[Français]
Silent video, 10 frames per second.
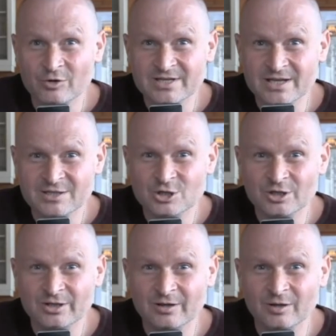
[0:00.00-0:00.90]
français, si
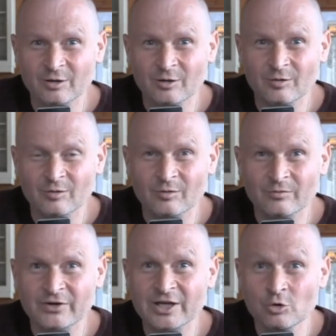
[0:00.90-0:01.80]
j'étais
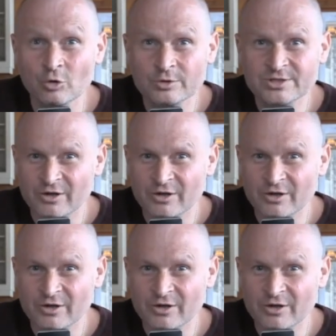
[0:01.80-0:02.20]
frileux,